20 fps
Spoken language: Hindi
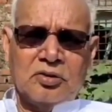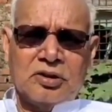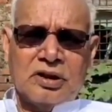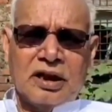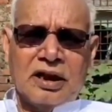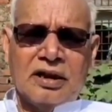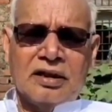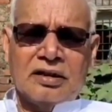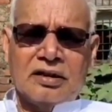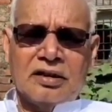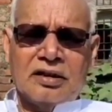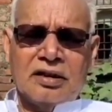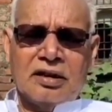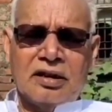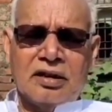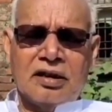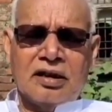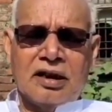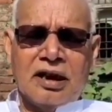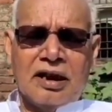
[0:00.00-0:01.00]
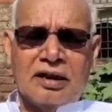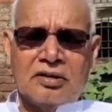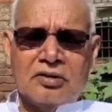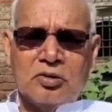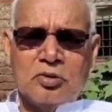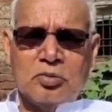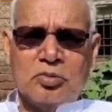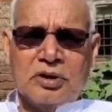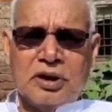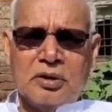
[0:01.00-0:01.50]
सुशांत का
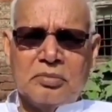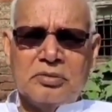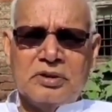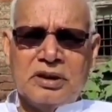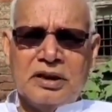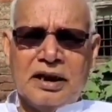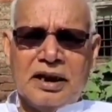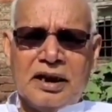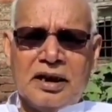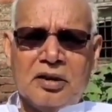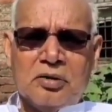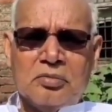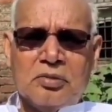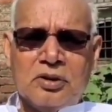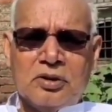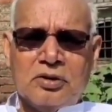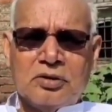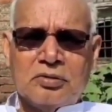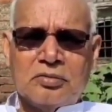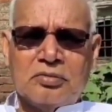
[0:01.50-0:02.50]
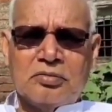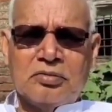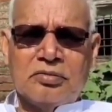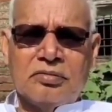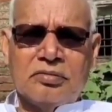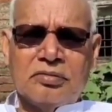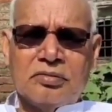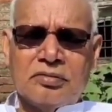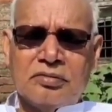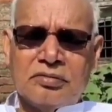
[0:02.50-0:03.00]
जो उपलब्धि है बहुत
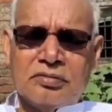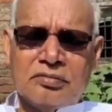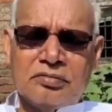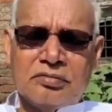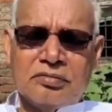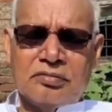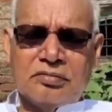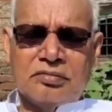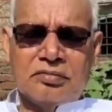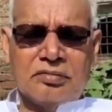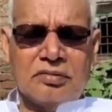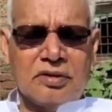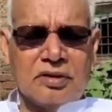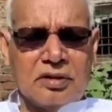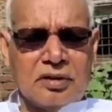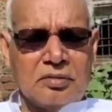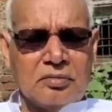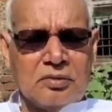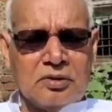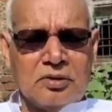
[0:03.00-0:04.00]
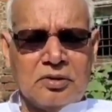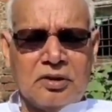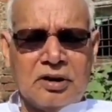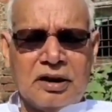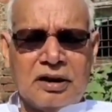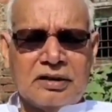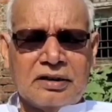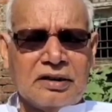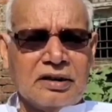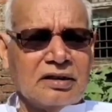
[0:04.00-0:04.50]

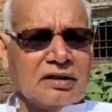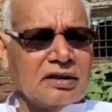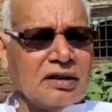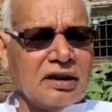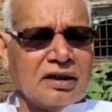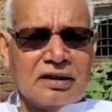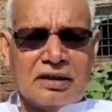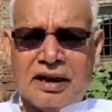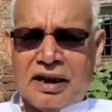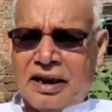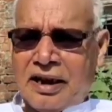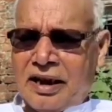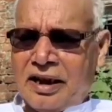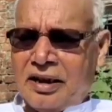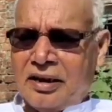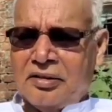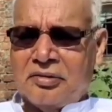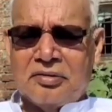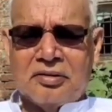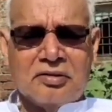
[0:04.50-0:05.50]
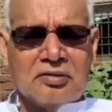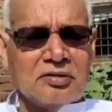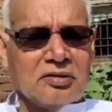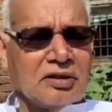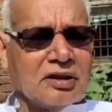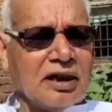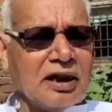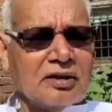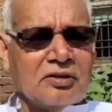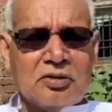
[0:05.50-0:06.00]
हमको हर्षित करता है
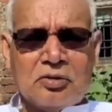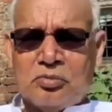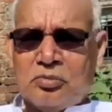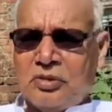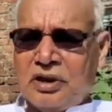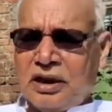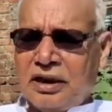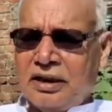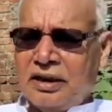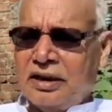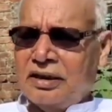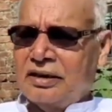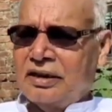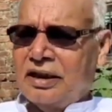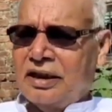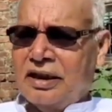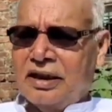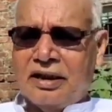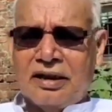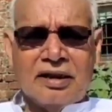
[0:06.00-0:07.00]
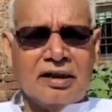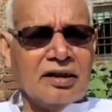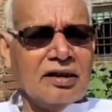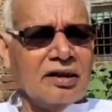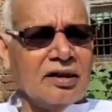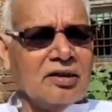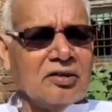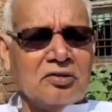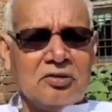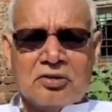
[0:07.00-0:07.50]
उसका जो मेहनत है
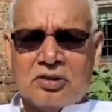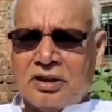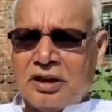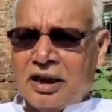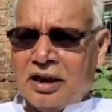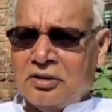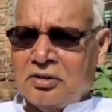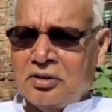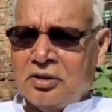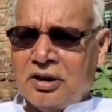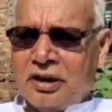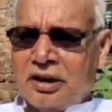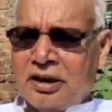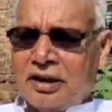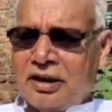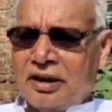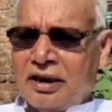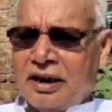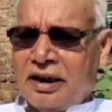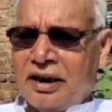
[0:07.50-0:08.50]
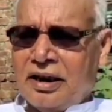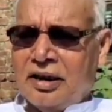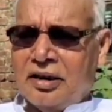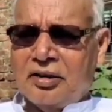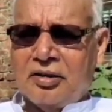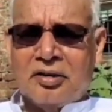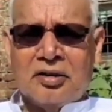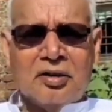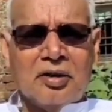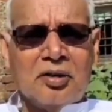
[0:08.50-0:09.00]
उसका जो लगन है